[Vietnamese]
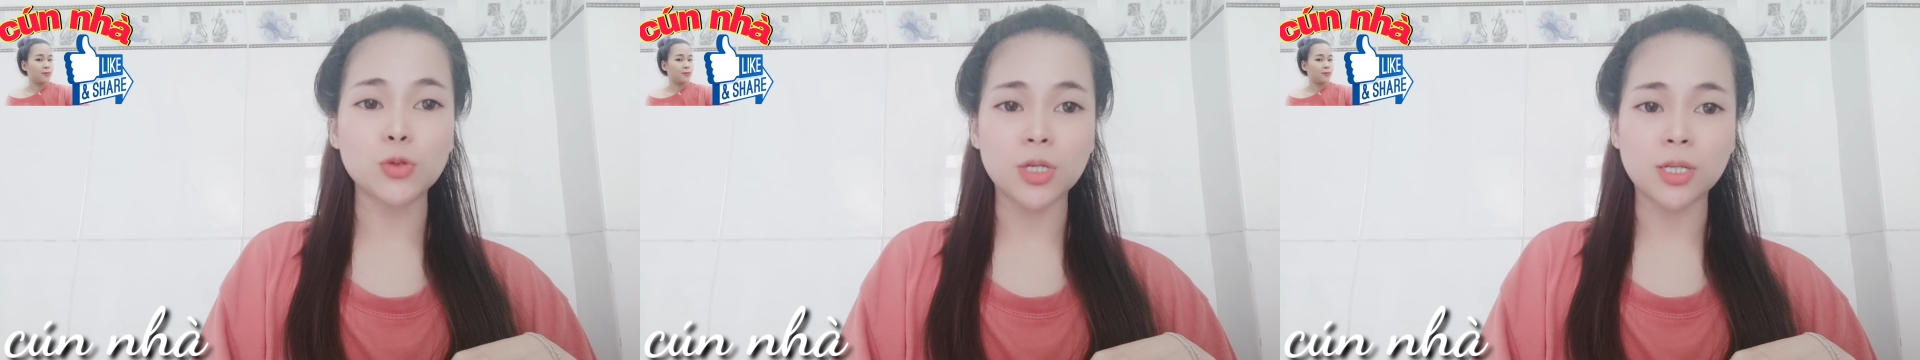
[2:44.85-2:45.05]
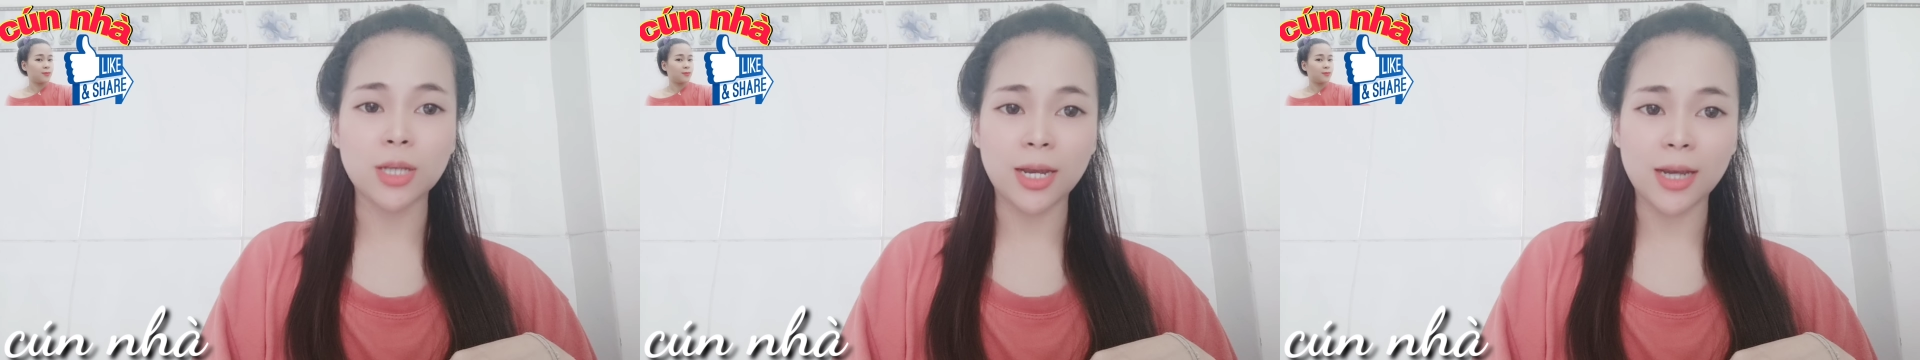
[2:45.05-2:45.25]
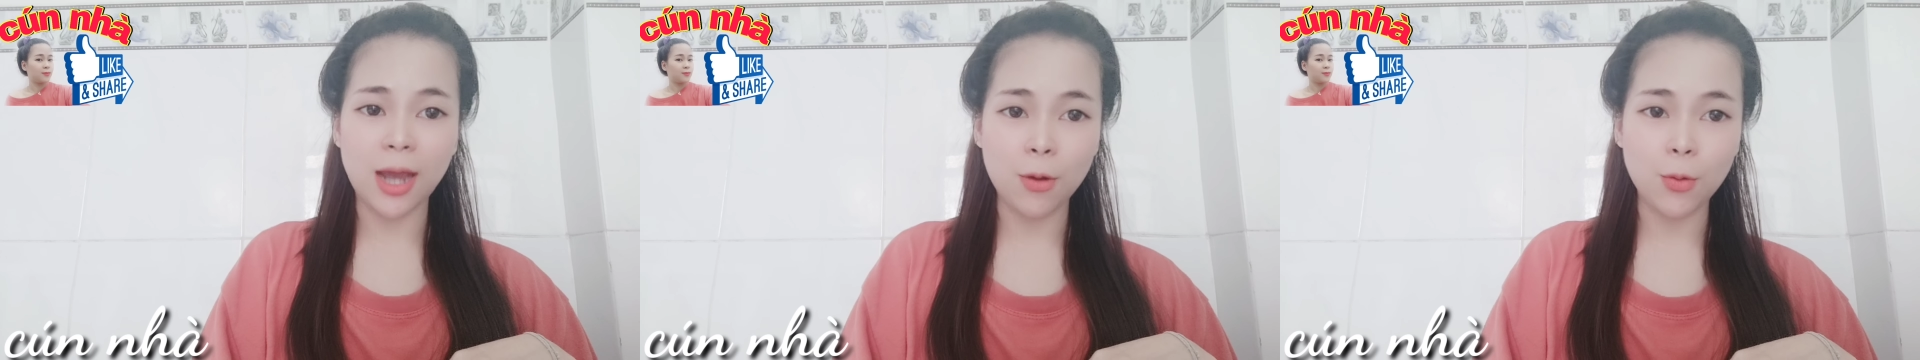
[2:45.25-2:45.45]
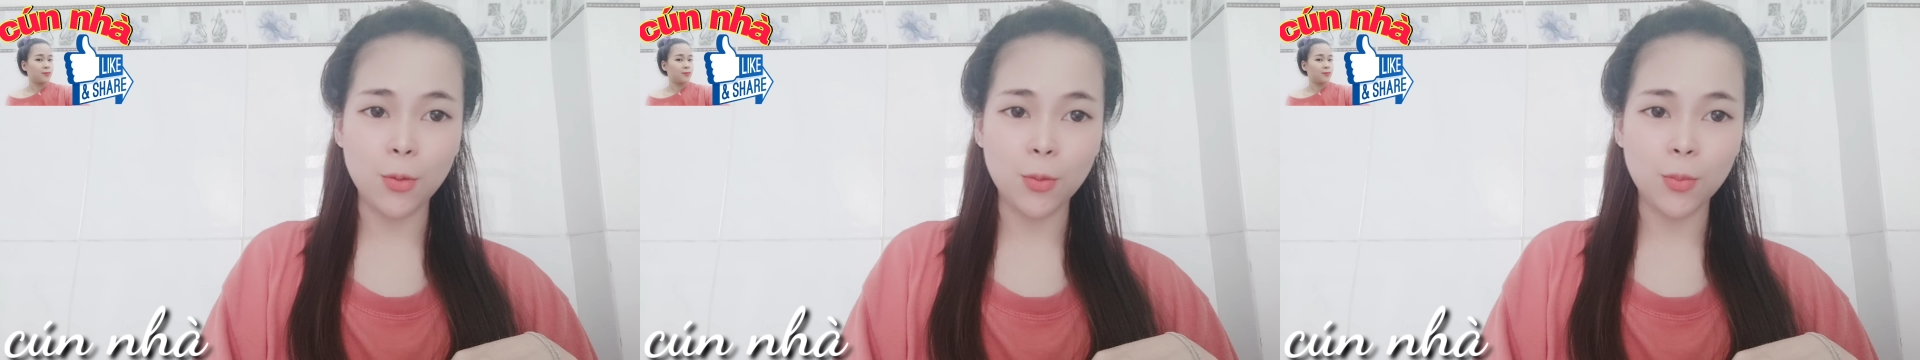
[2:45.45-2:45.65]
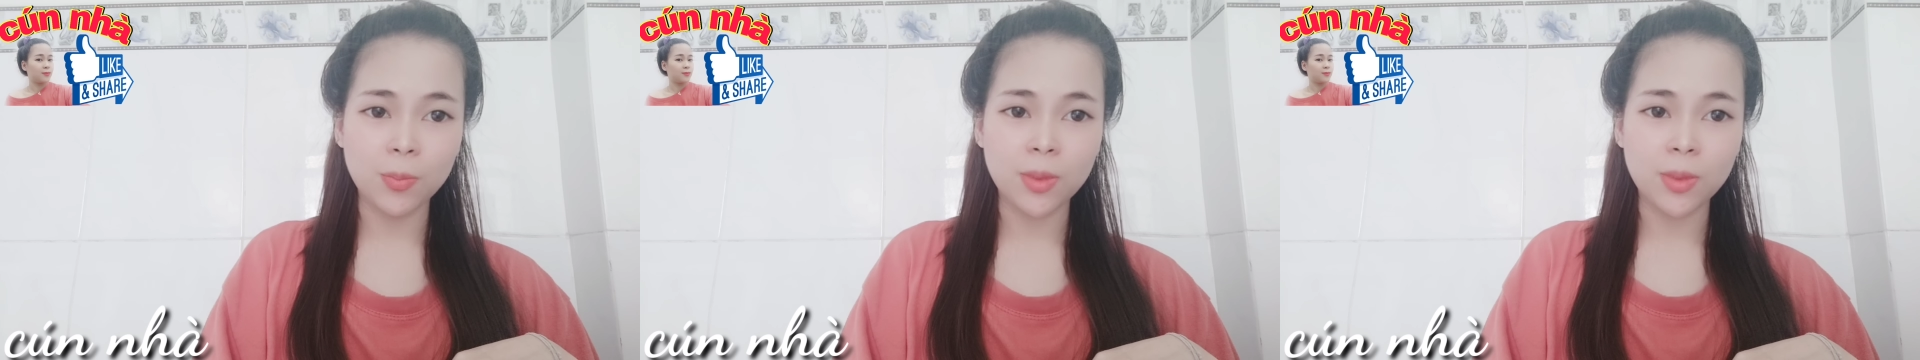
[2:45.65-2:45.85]
mà của nhà
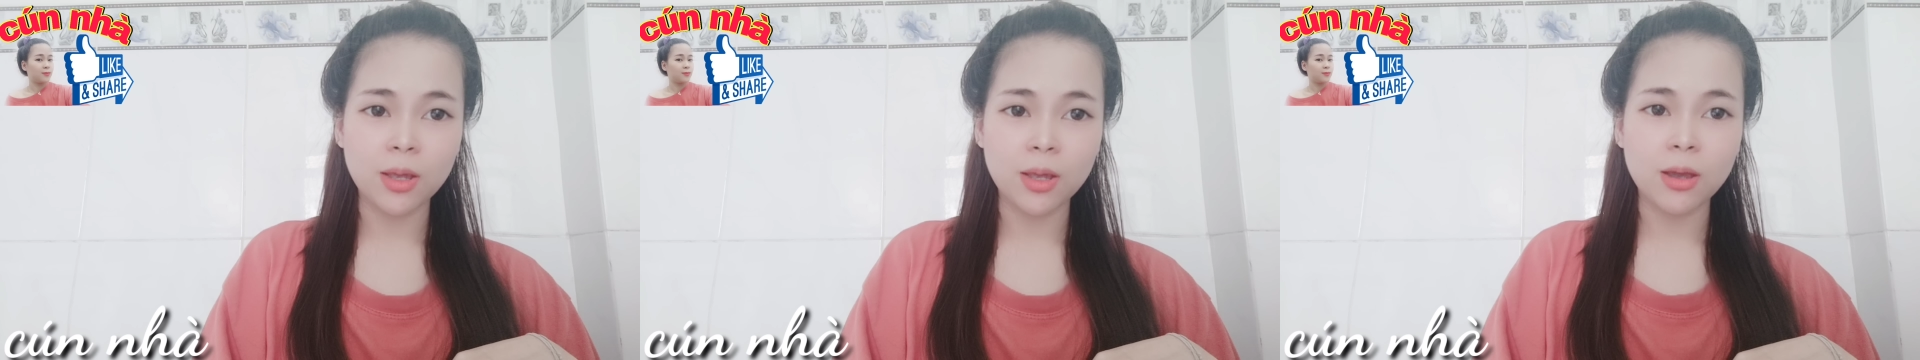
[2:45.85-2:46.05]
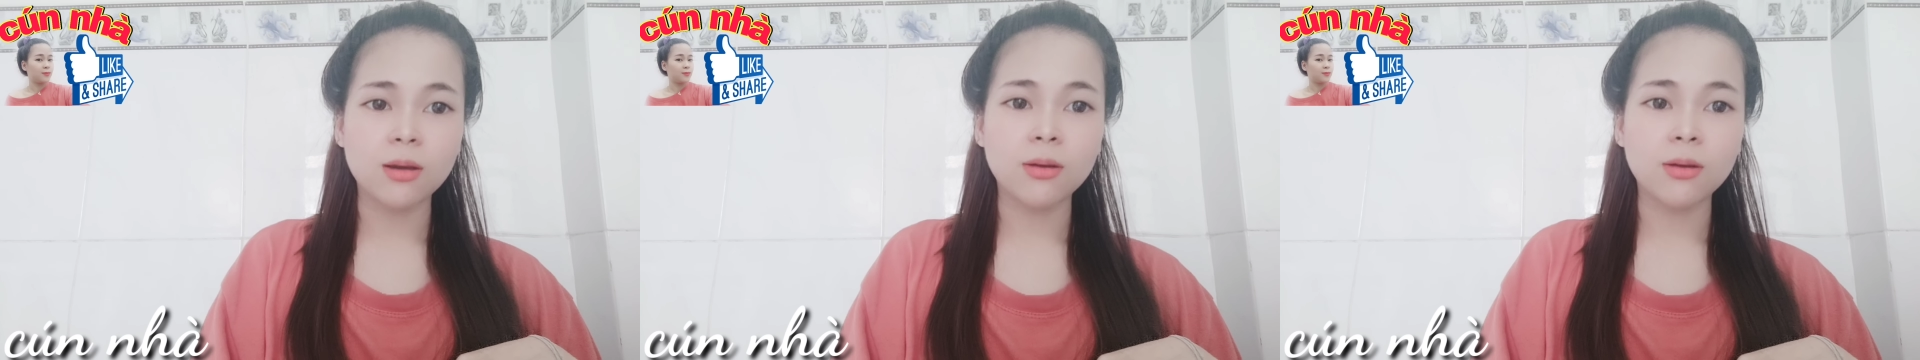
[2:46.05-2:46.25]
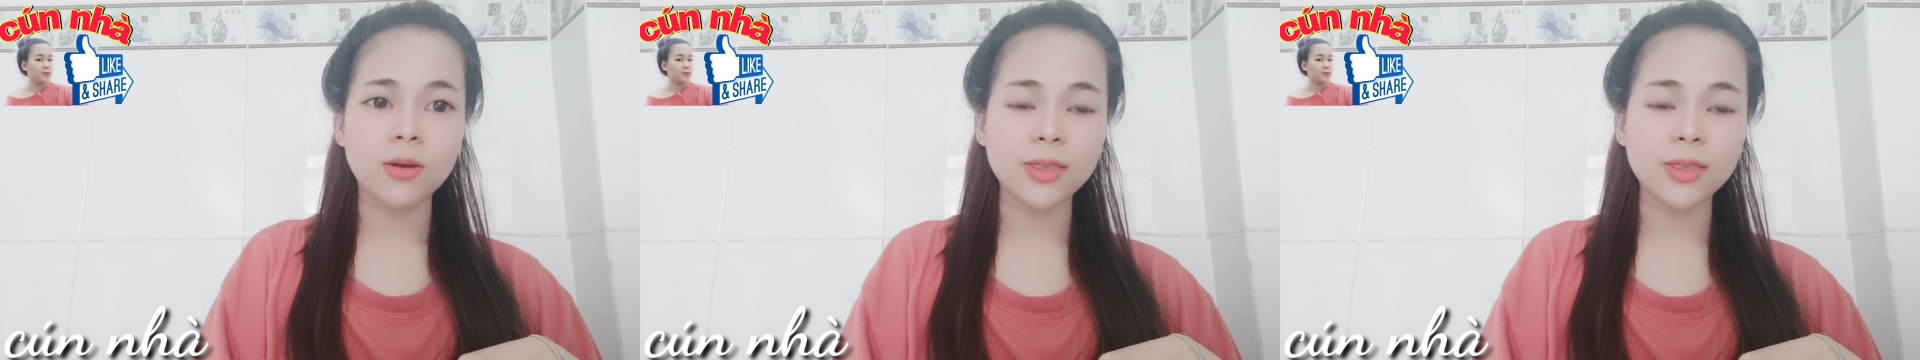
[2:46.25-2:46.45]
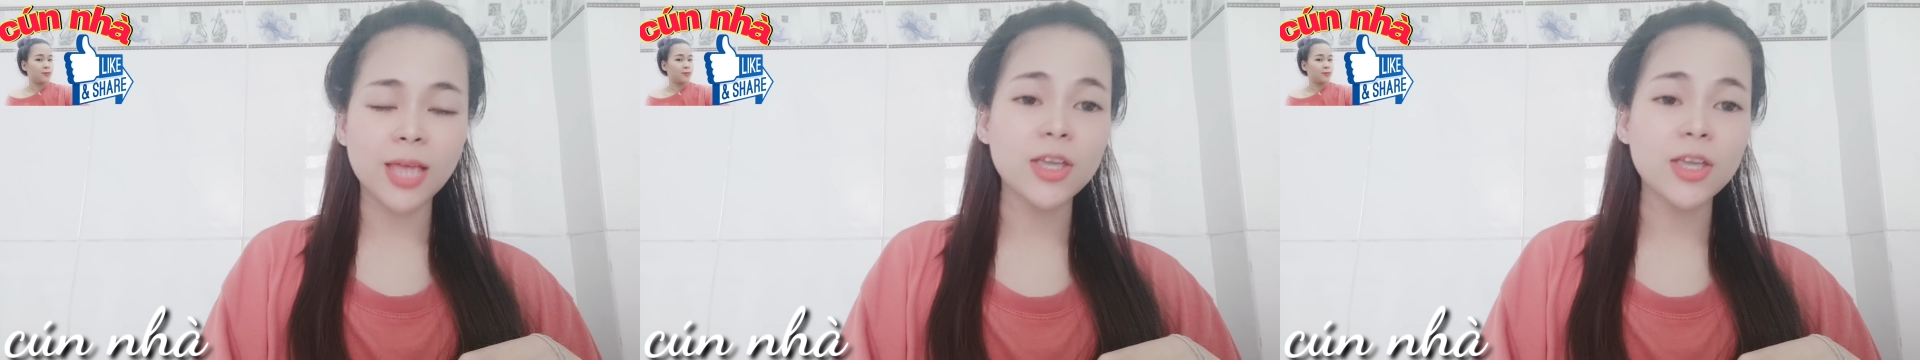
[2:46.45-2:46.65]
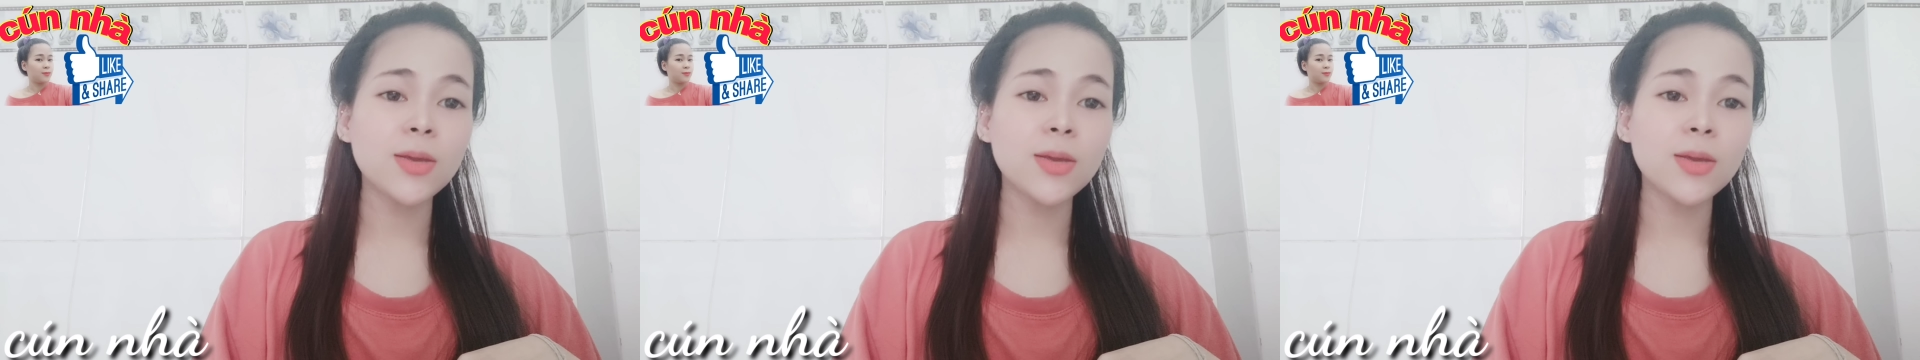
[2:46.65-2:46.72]
không biết được rằng là cái câu